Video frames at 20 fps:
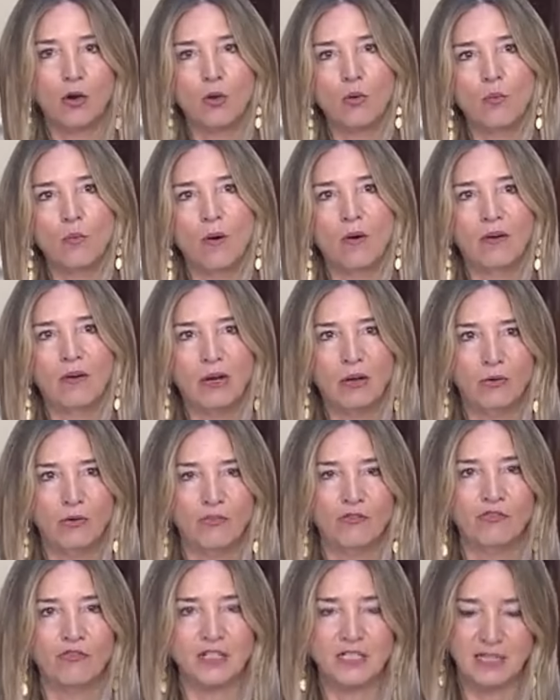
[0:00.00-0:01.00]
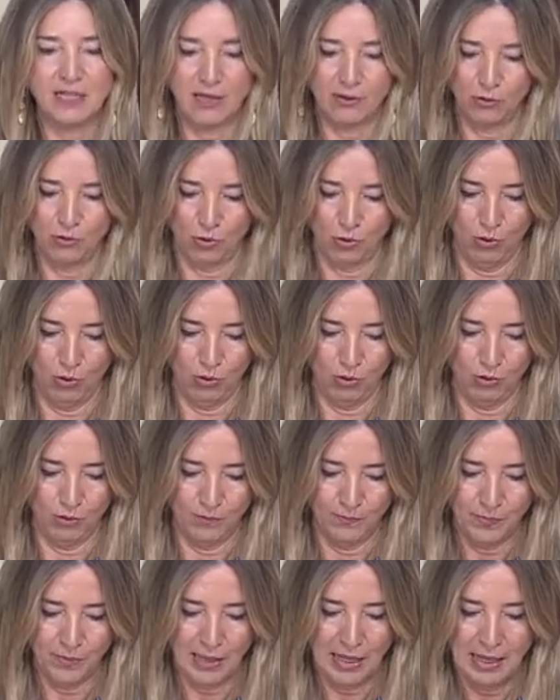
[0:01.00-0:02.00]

como ha confesado Coldo.